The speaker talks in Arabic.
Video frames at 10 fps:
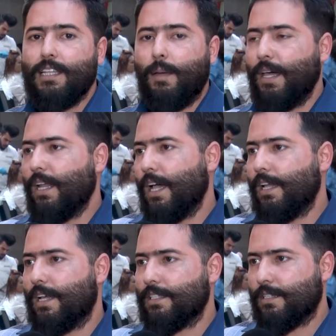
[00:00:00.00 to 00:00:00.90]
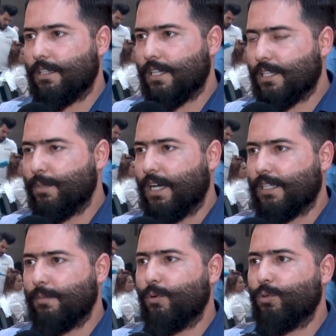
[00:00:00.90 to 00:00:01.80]
طبعا هاي
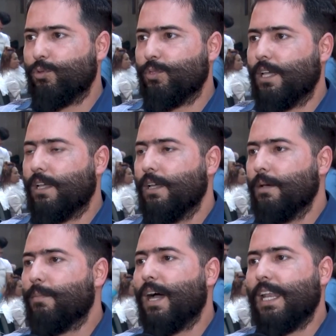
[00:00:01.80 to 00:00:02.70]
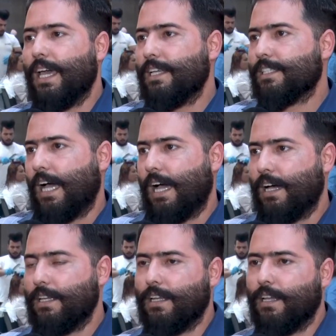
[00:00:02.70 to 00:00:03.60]
التسميات الموجوده ما لها اي صحه
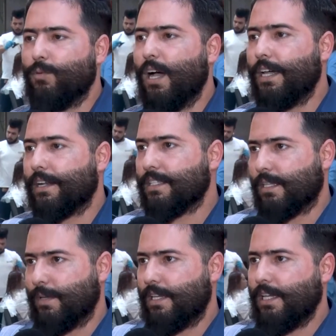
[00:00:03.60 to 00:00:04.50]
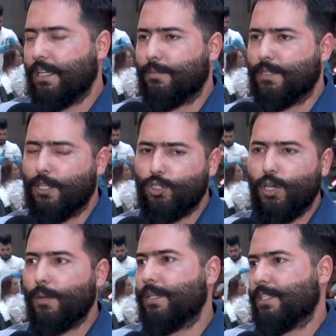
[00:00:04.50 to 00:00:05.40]
حاليا انواع الرسم اللي احنا بدنا
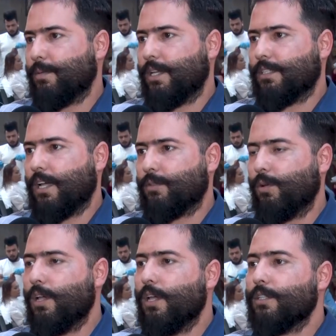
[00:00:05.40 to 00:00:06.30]
نشتغل بالنسبه للتاتو